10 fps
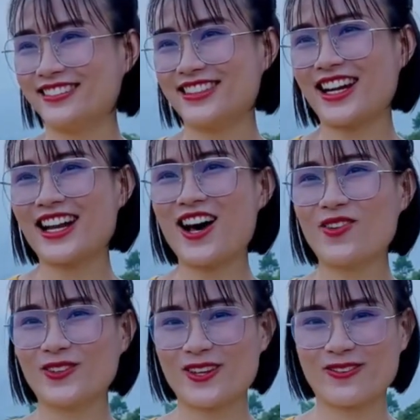đàn
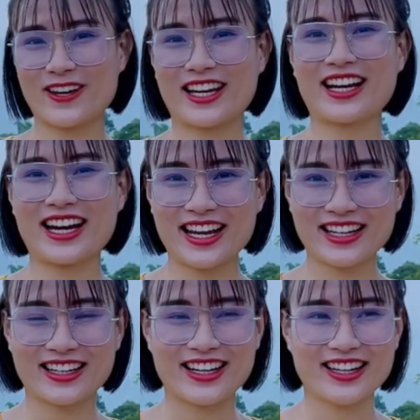ông thì phải
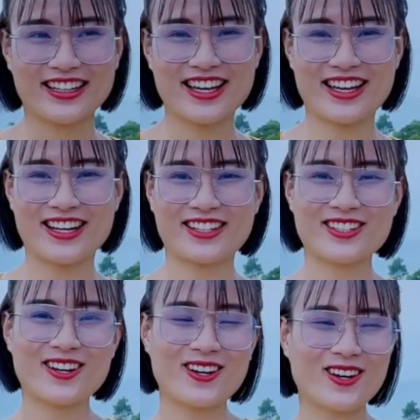khen để
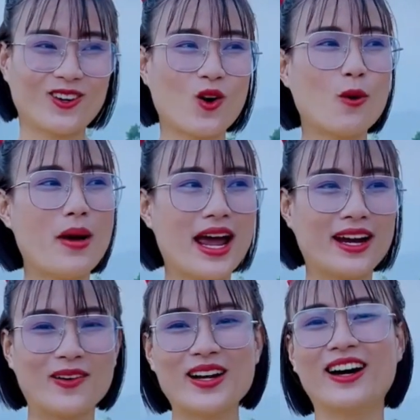cho cô
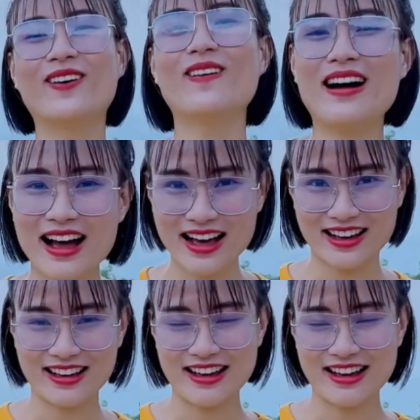bé nó nở hoa.